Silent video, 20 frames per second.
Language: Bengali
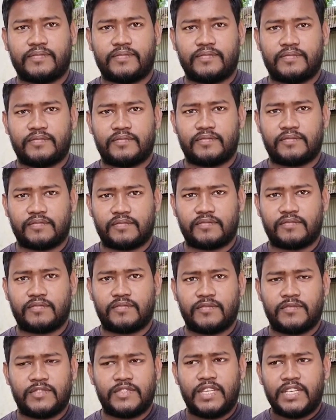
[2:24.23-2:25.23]
এখন কি
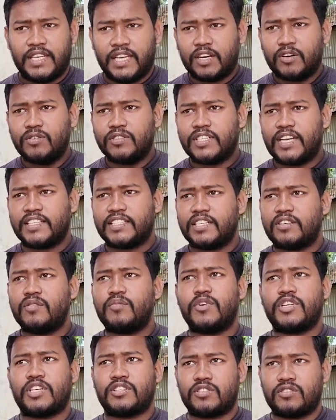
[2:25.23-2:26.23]
চাইছেন এখন চাইছে এখন
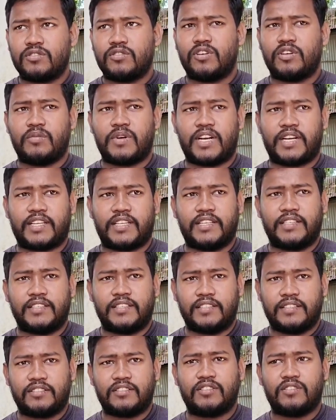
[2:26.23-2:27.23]
প্রশাসন ধরবে আর কি
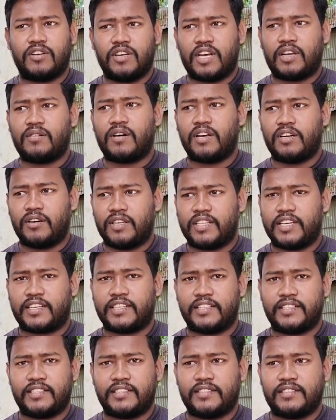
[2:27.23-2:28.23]
যে ধরলে আরো ভালো হয়
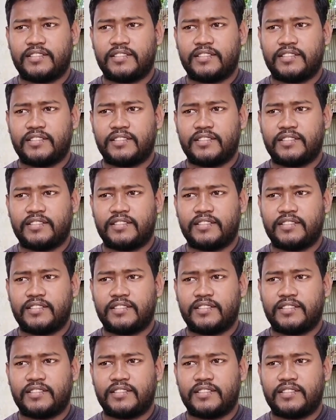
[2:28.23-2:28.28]
তাকে